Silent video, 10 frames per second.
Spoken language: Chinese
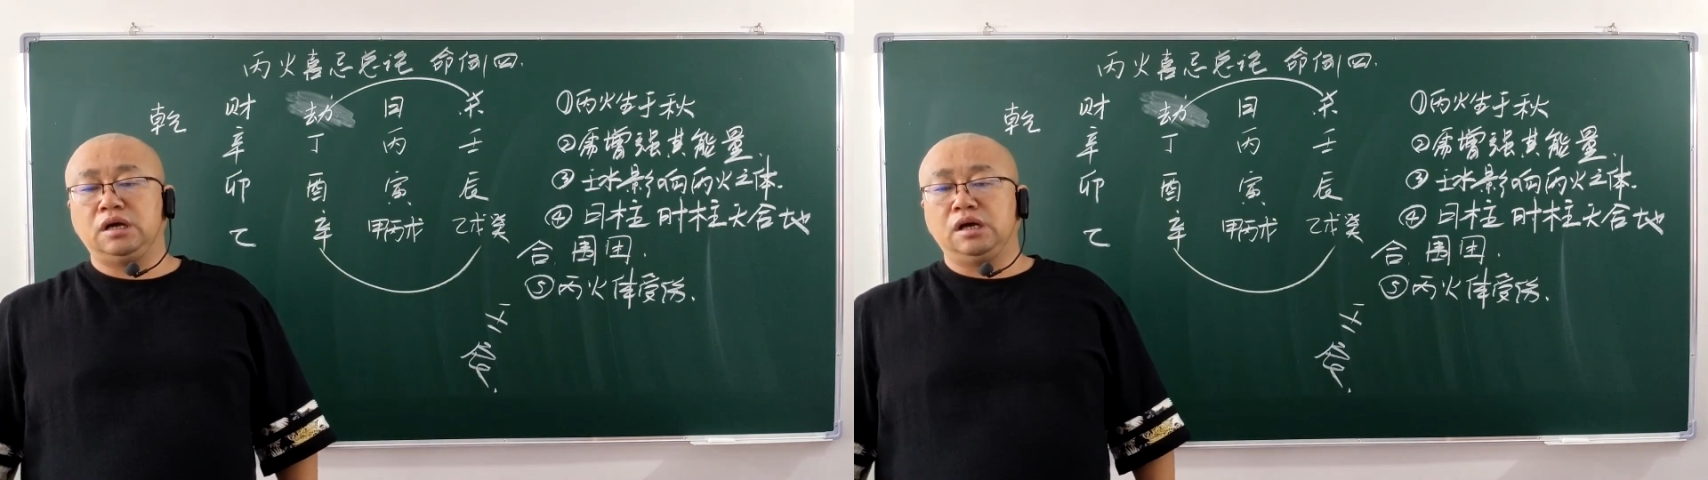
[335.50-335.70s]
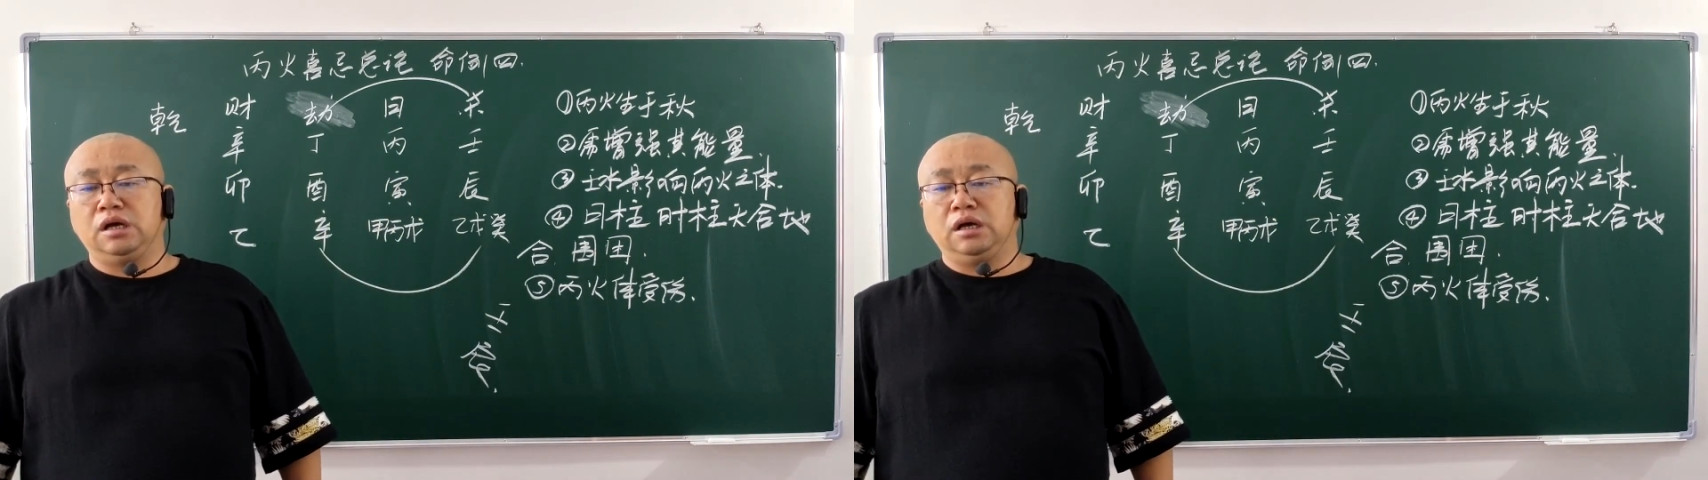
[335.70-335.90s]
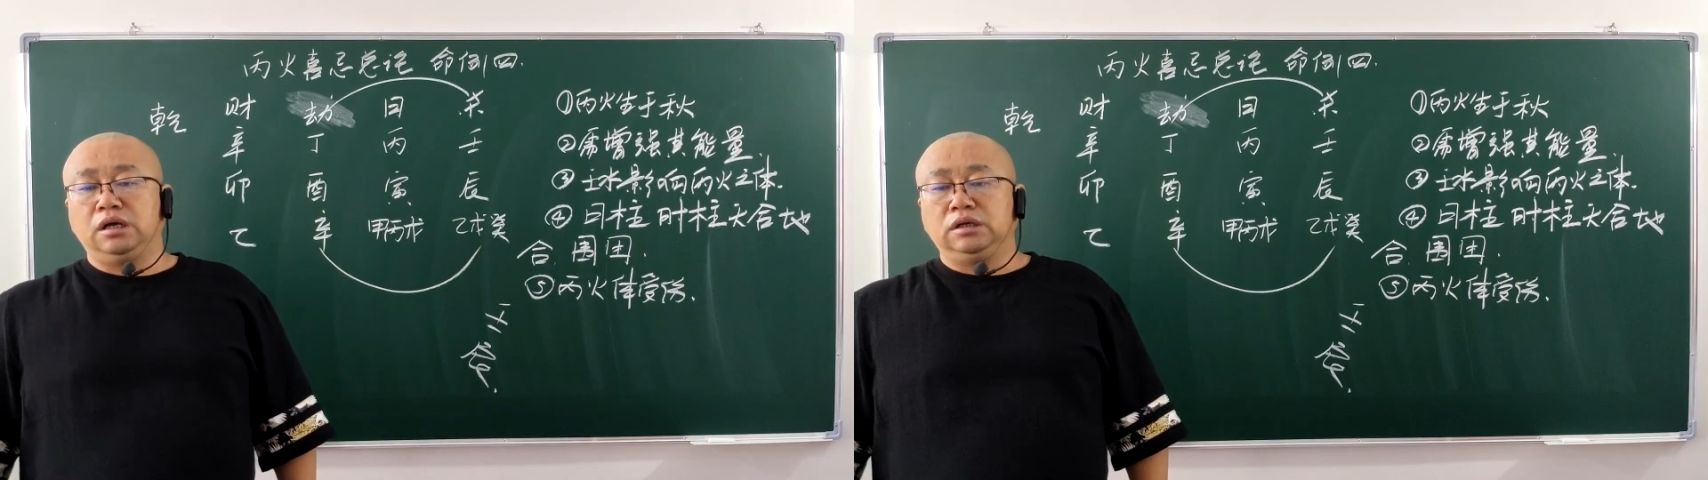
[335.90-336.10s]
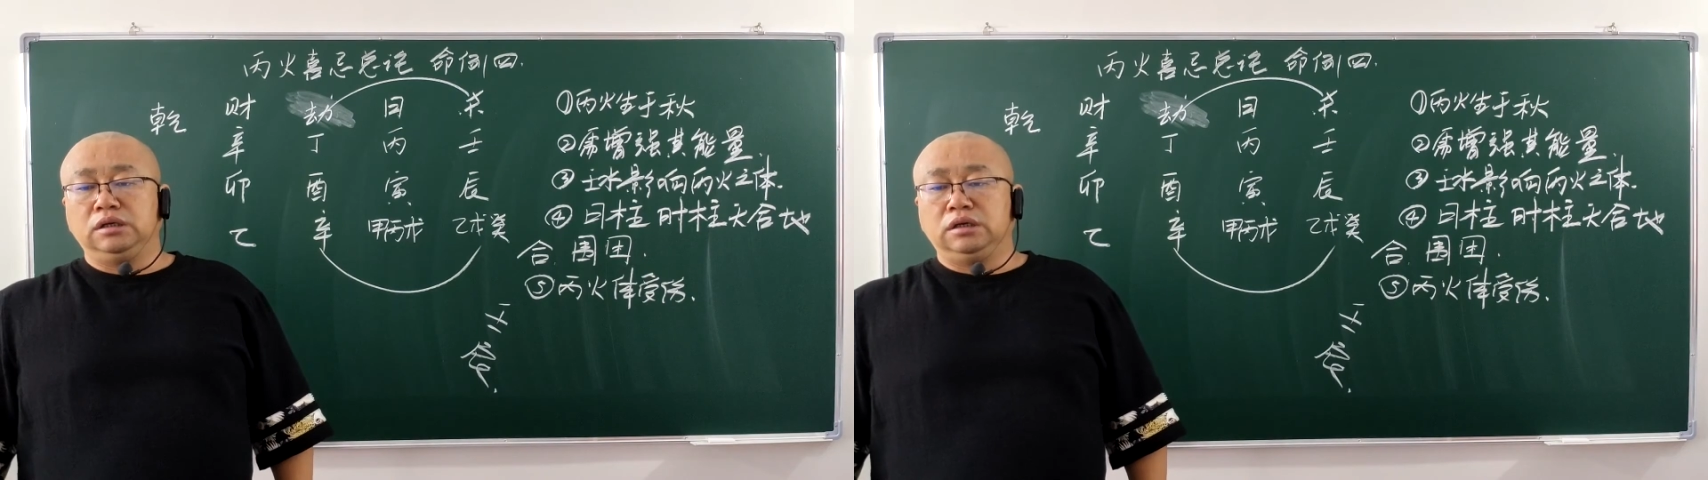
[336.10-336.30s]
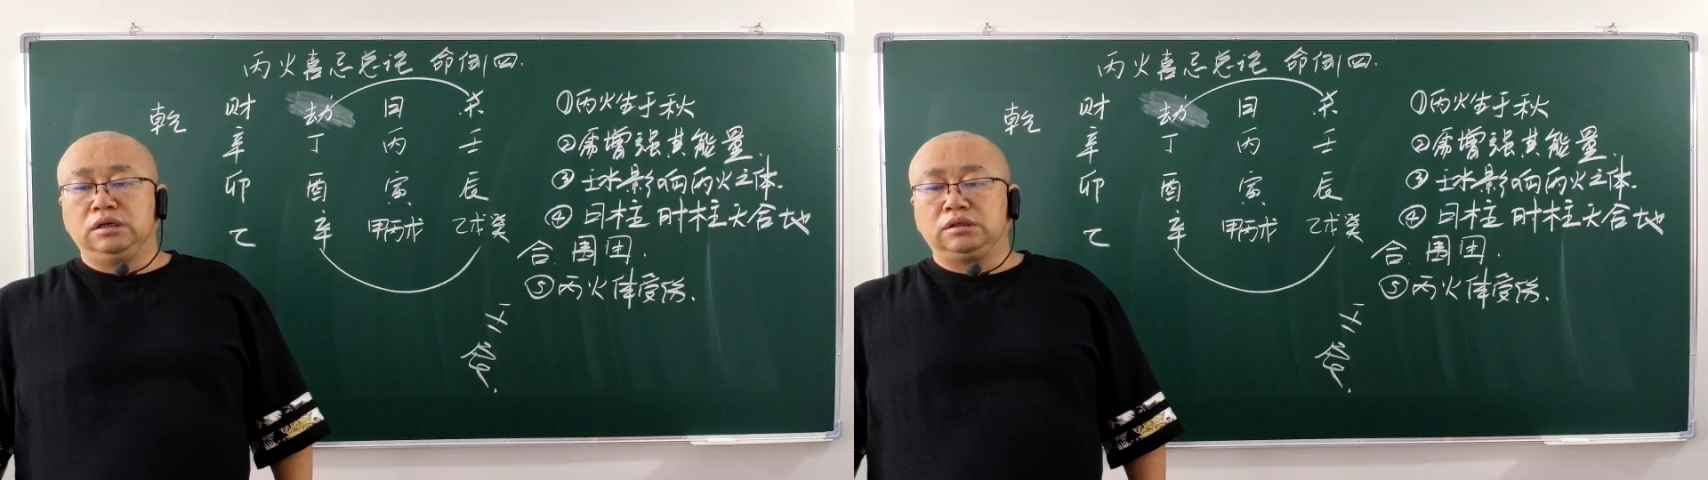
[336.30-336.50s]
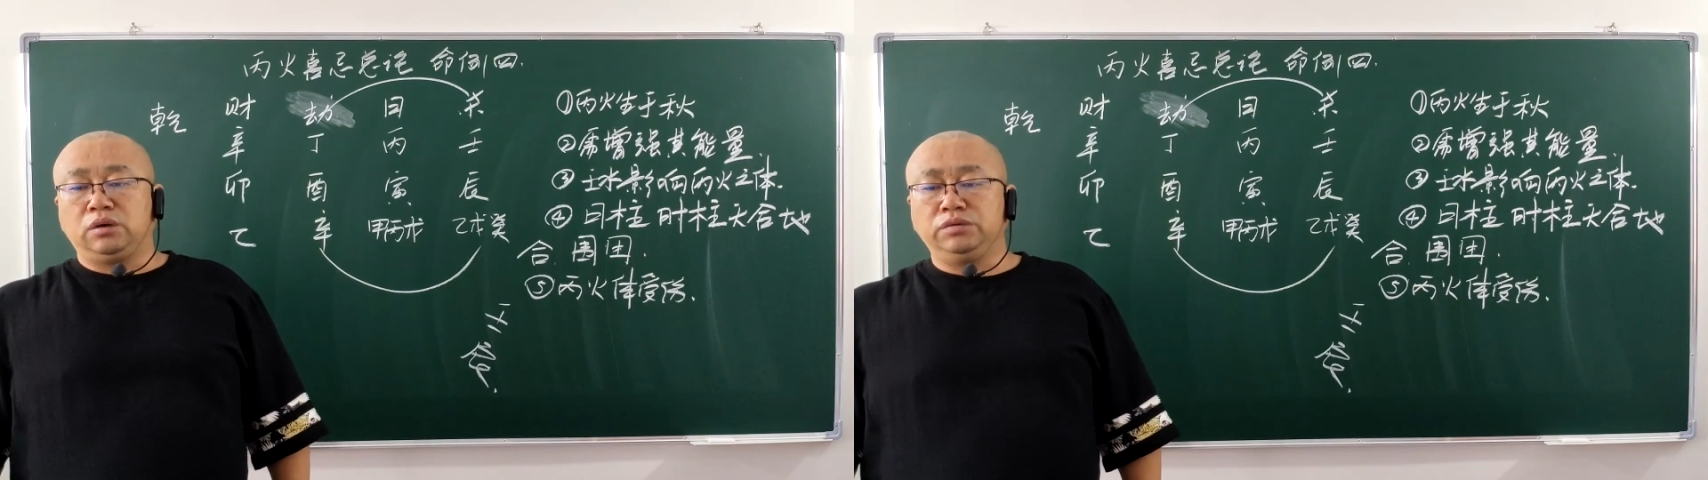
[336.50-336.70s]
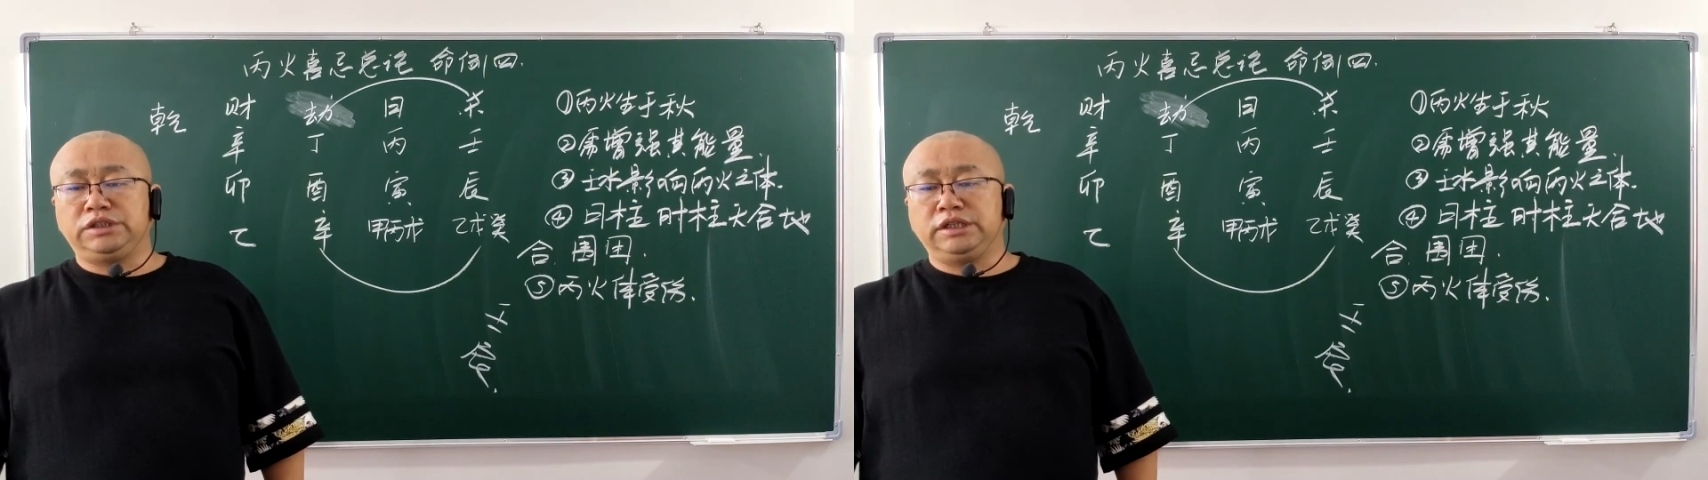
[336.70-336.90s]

同时呢，也引